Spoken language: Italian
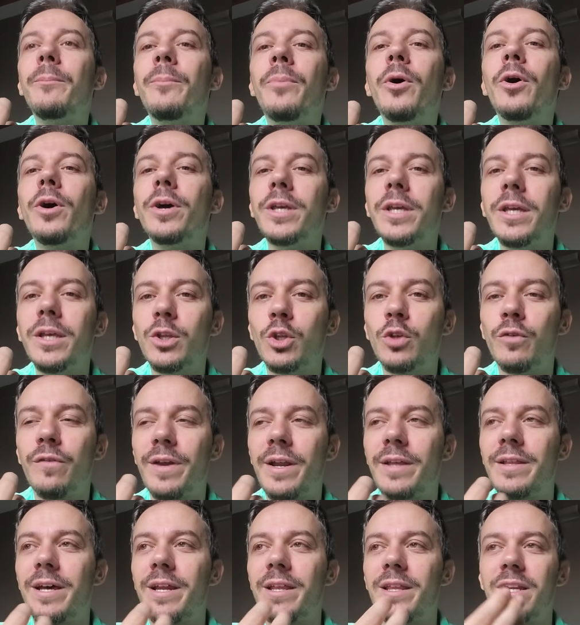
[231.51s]
poi
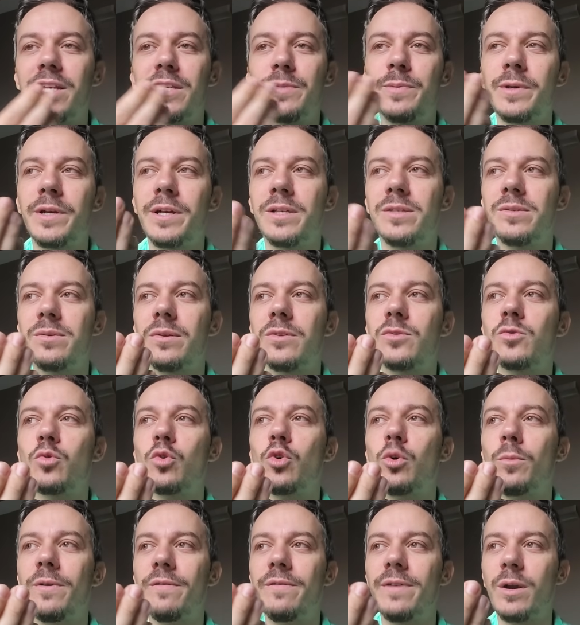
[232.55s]
dovrà dare delle spiegazioni su
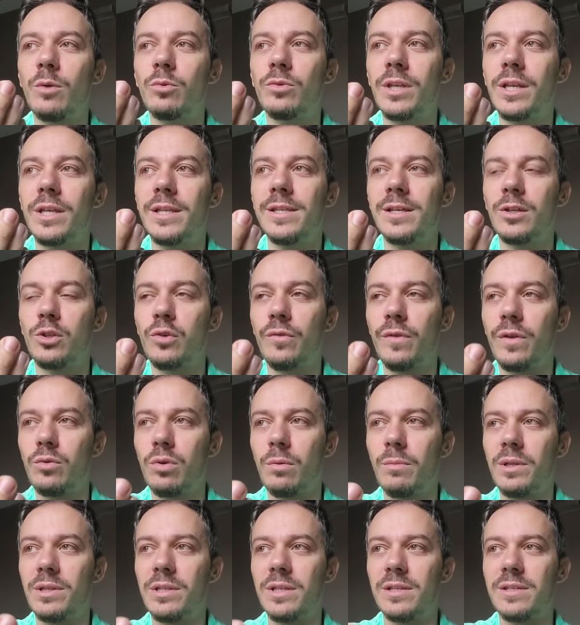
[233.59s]
come verrà utilizzato
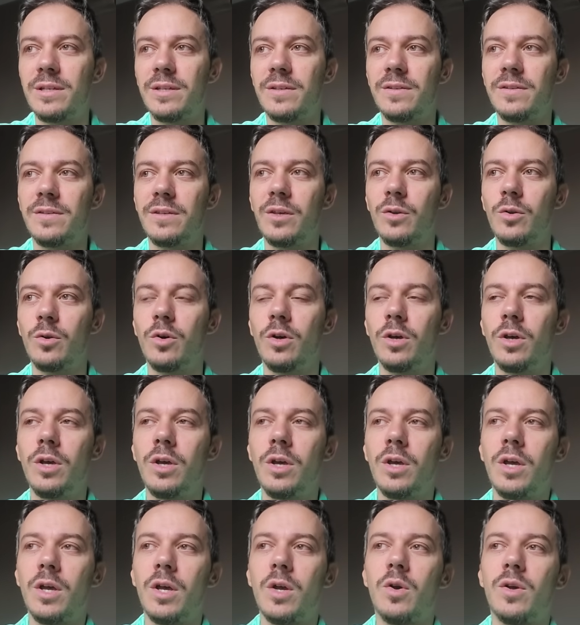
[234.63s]
eventualmente San Siro
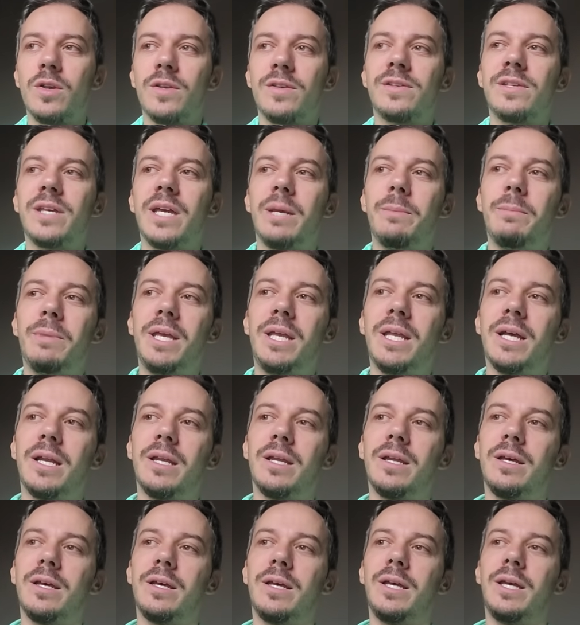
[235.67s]
se
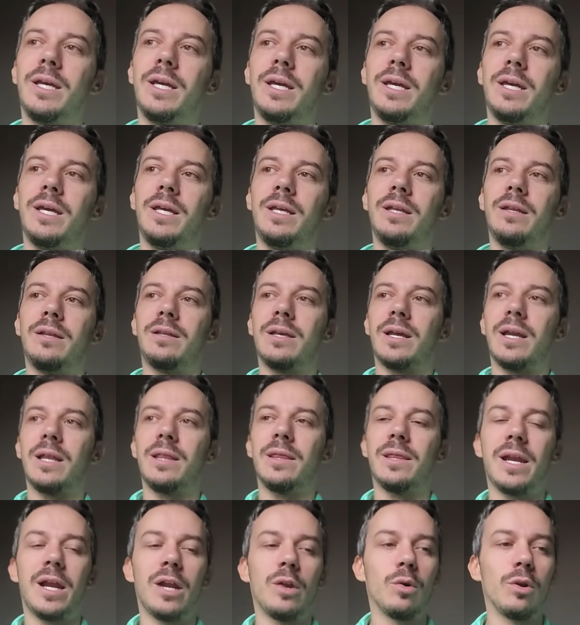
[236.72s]
Milan e Inter
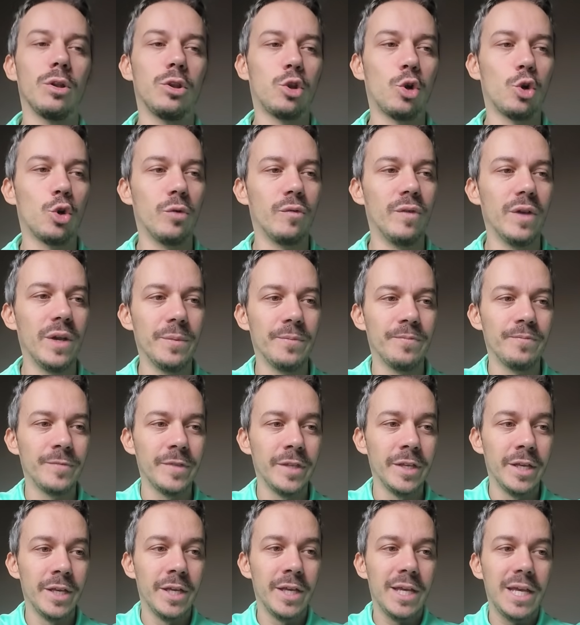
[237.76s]
andranno altrove.
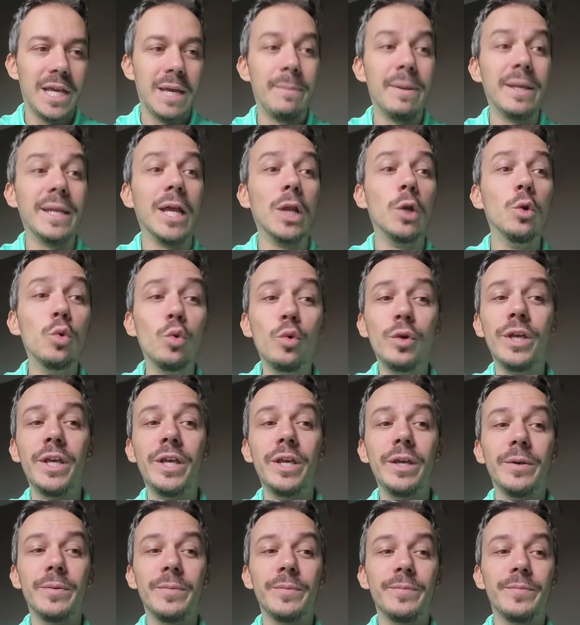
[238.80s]
Ebbene,
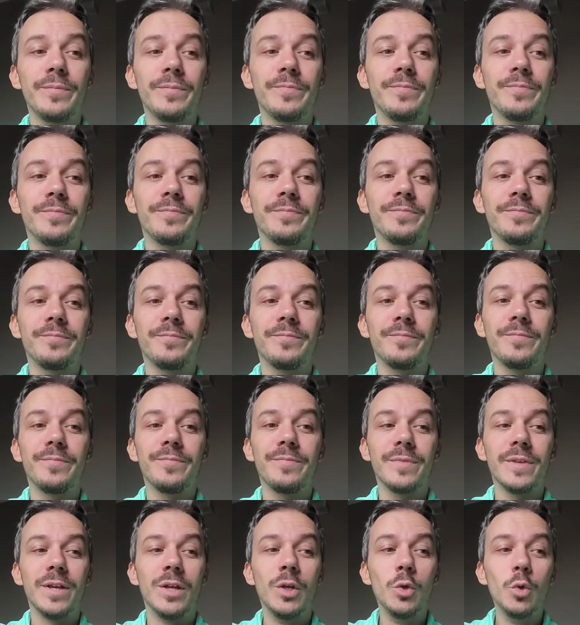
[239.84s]
lui,
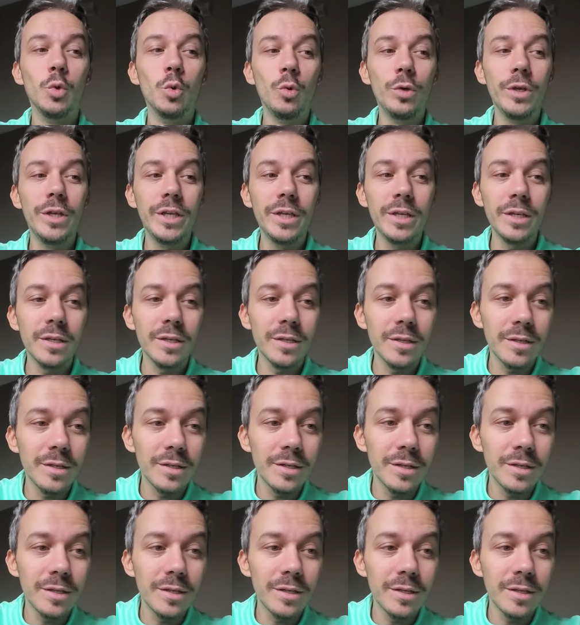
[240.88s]
lui